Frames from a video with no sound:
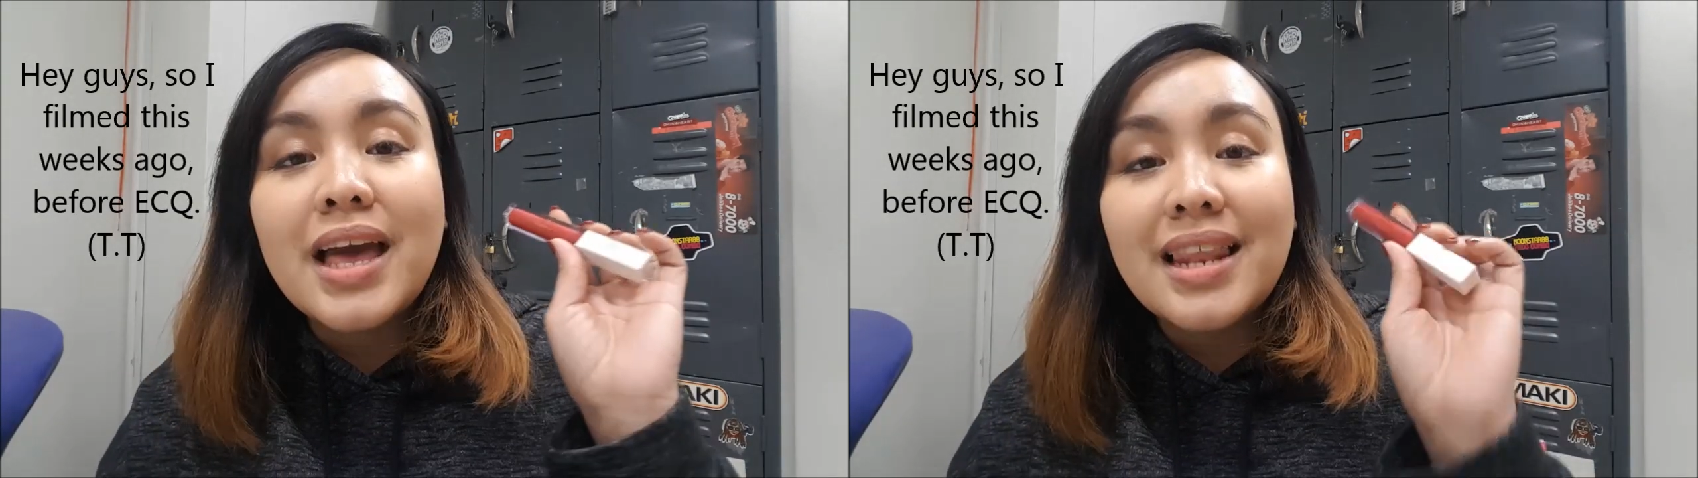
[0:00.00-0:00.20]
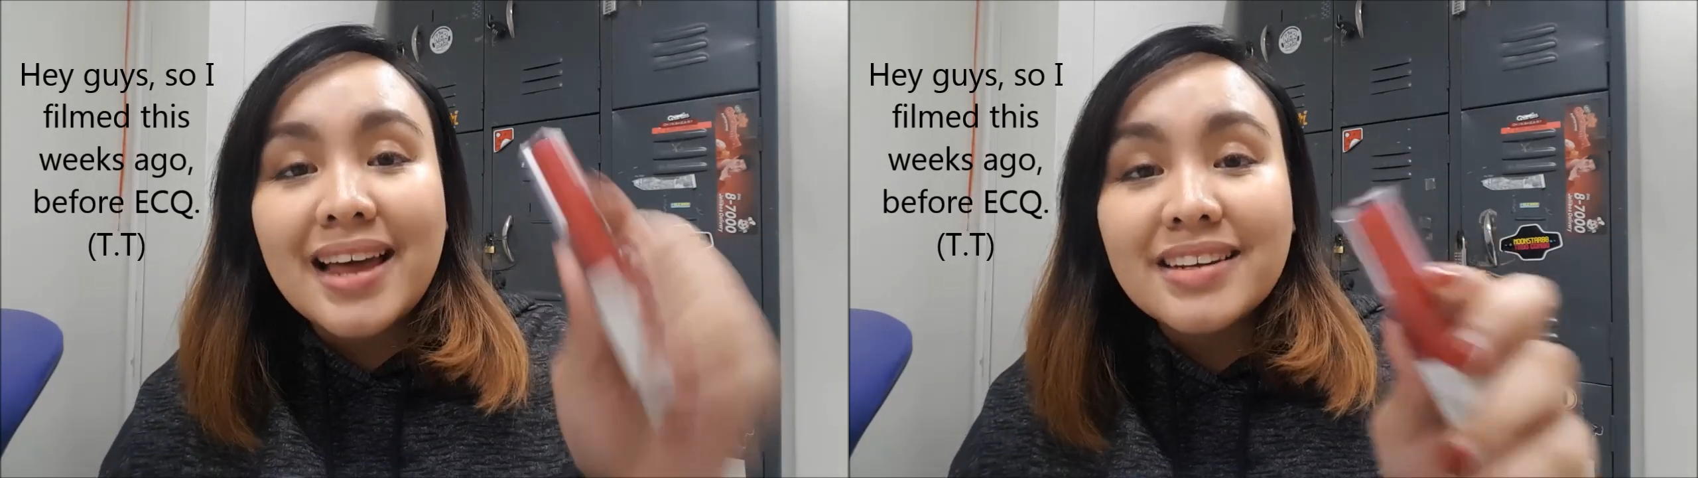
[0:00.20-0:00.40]

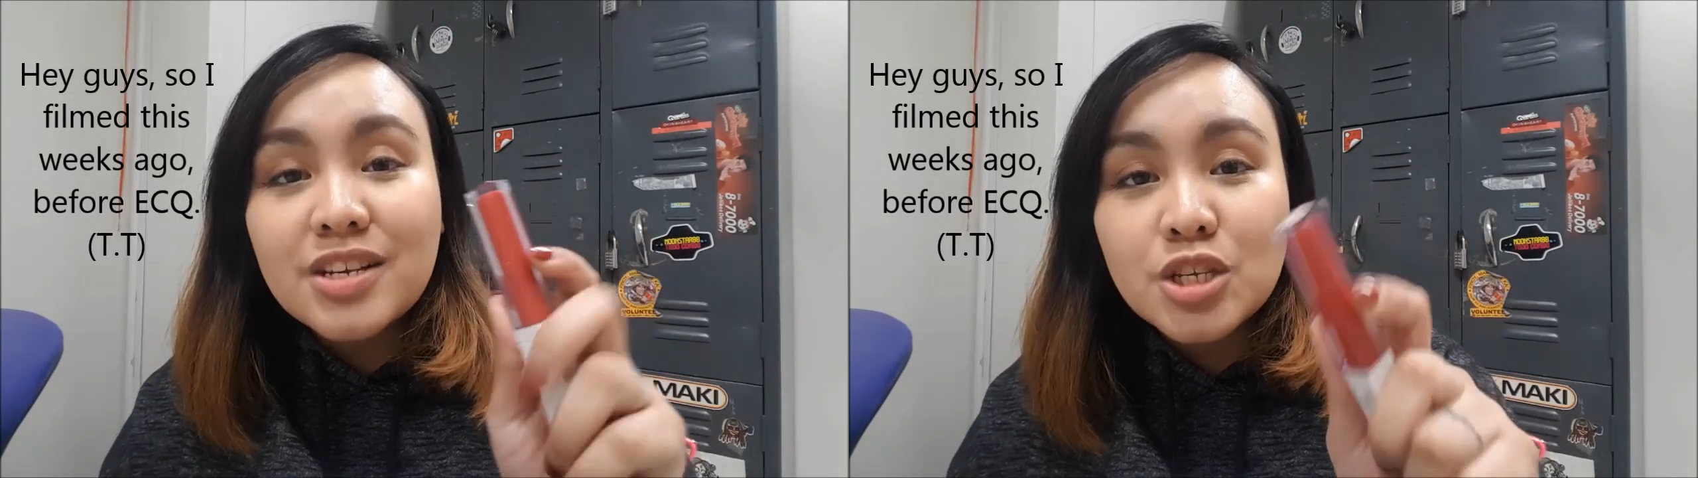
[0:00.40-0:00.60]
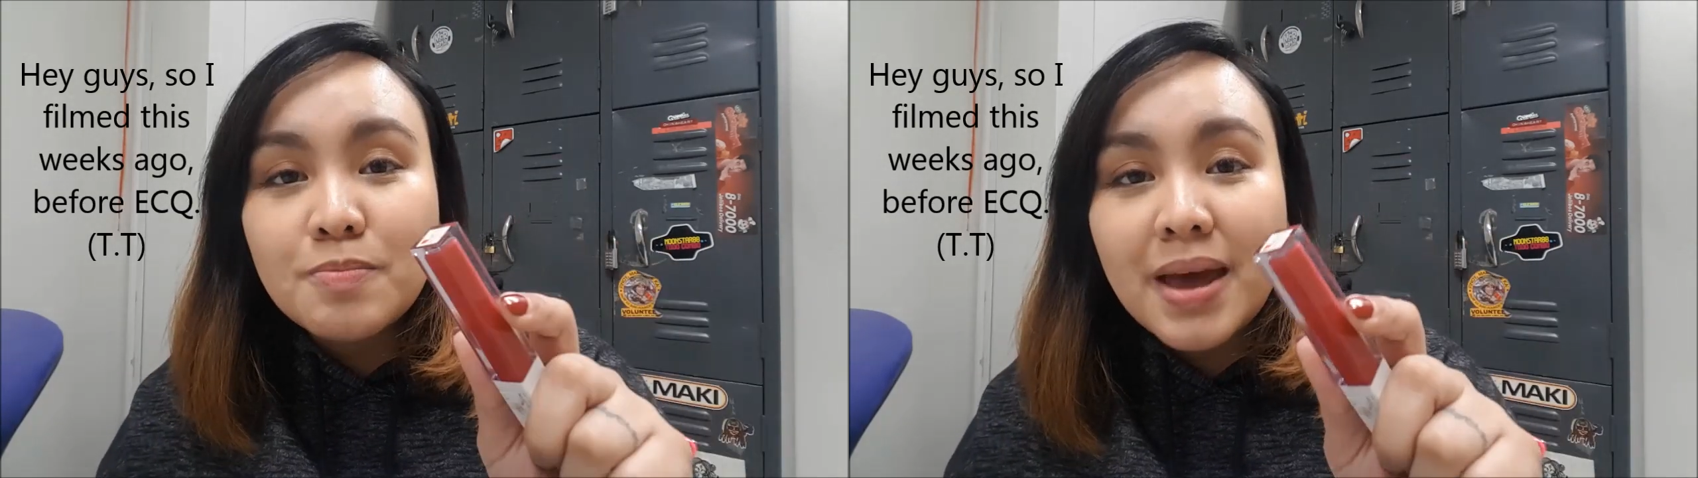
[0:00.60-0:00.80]
Elana
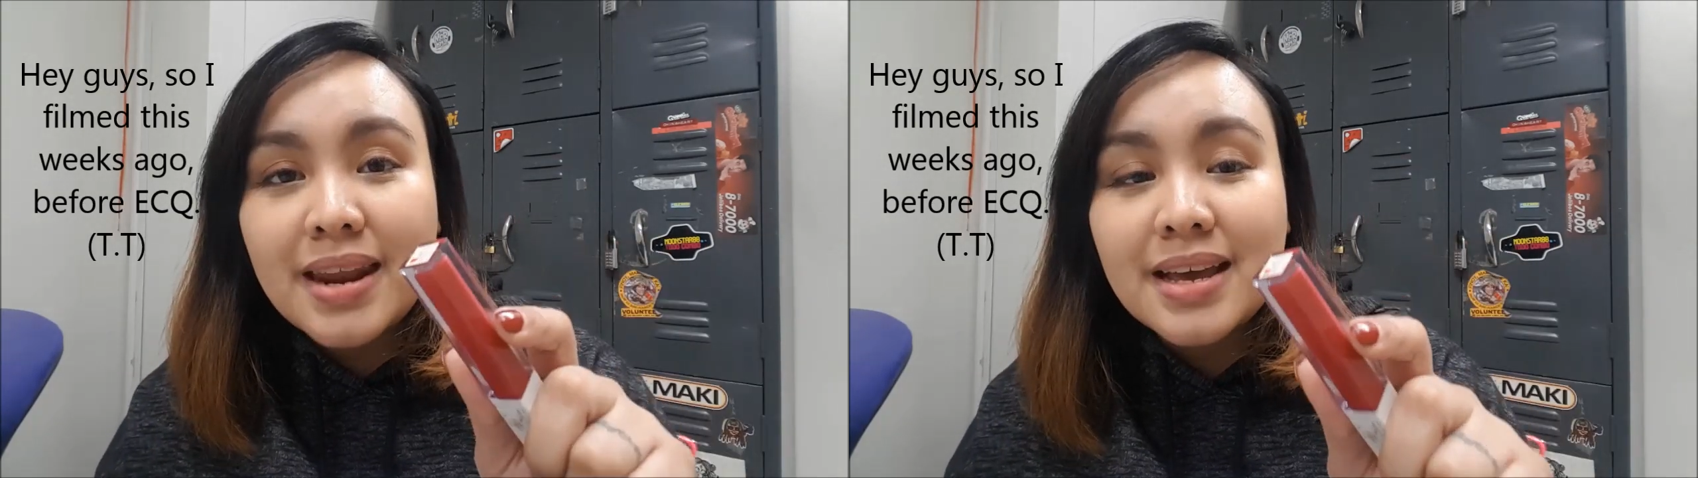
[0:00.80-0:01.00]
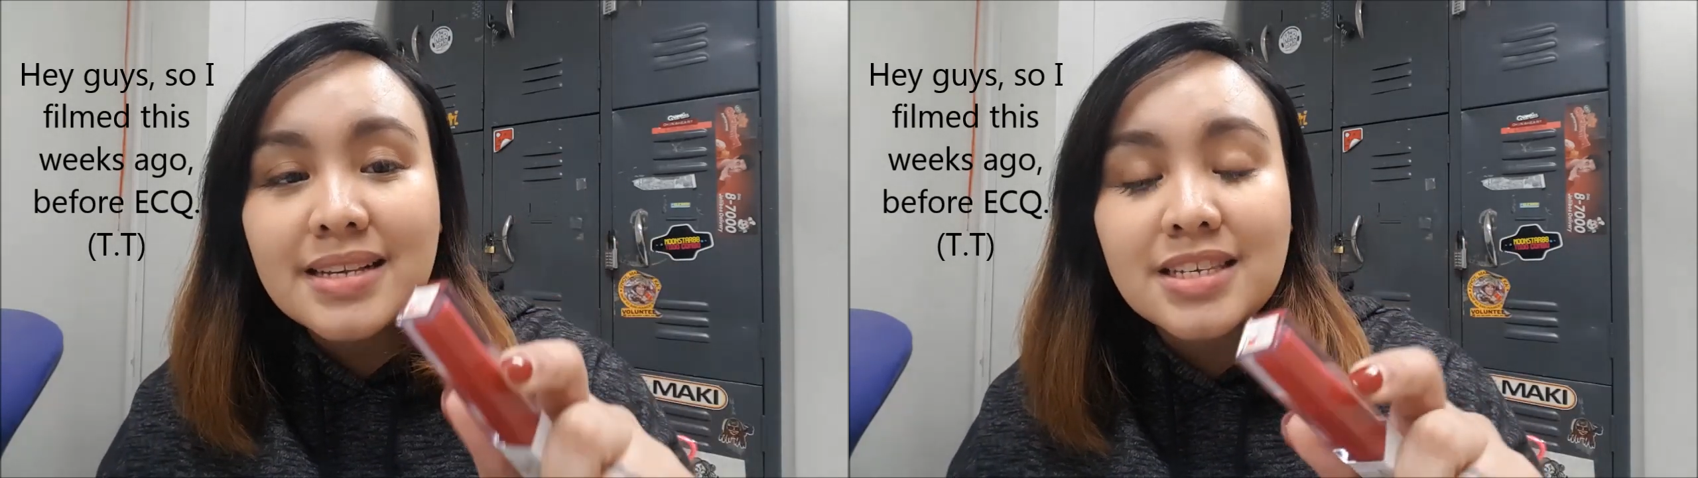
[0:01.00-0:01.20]

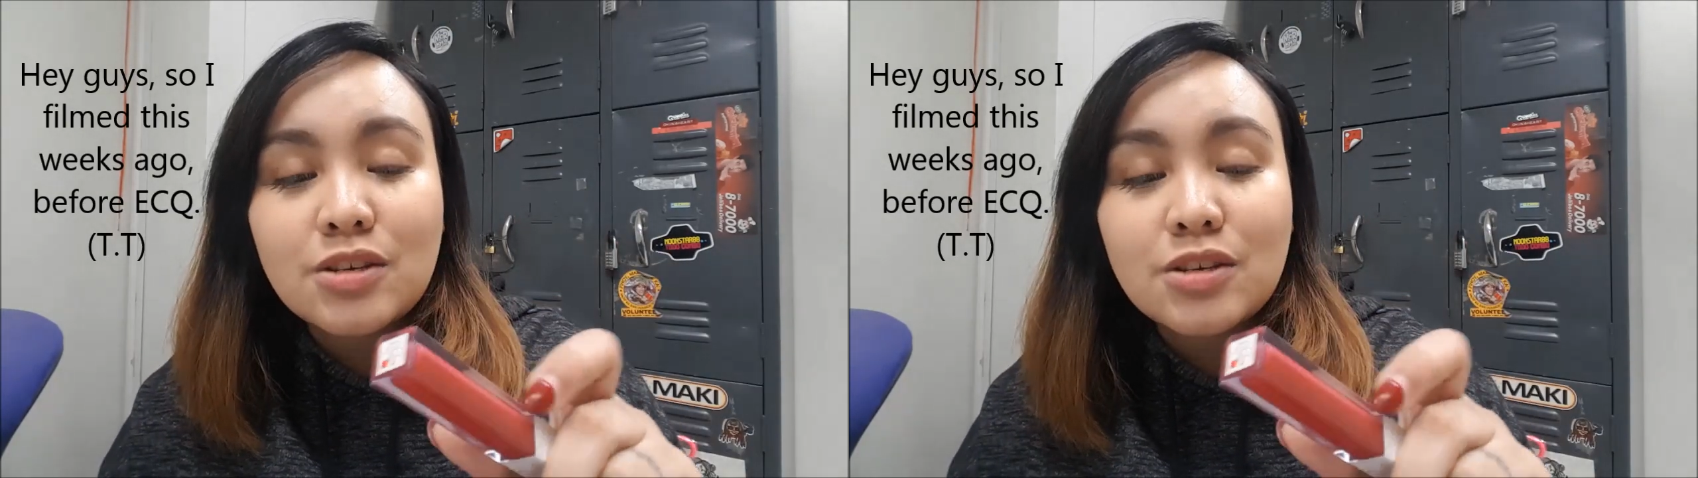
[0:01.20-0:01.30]
Cosmetics,